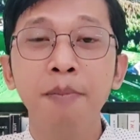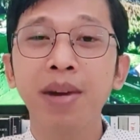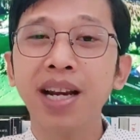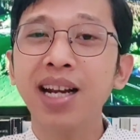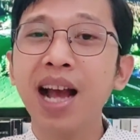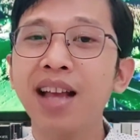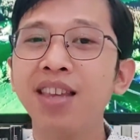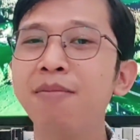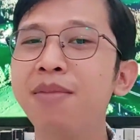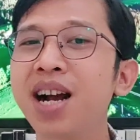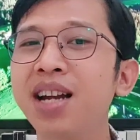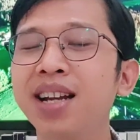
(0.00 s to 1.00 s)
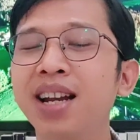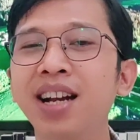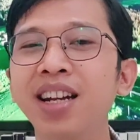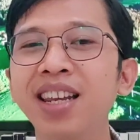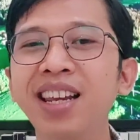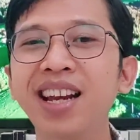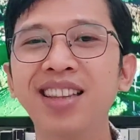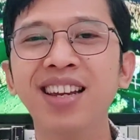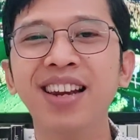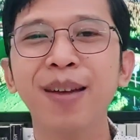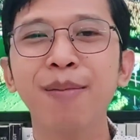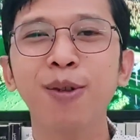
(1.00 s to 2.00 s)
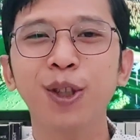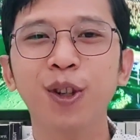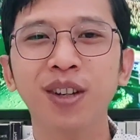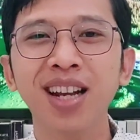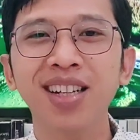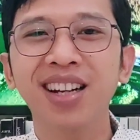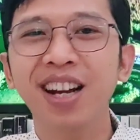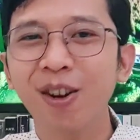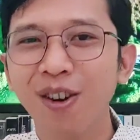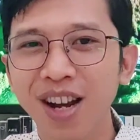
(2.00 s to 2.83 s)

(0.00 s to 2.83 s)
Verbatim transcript: Mereka hanya mengandalkan ikatan emosional dengan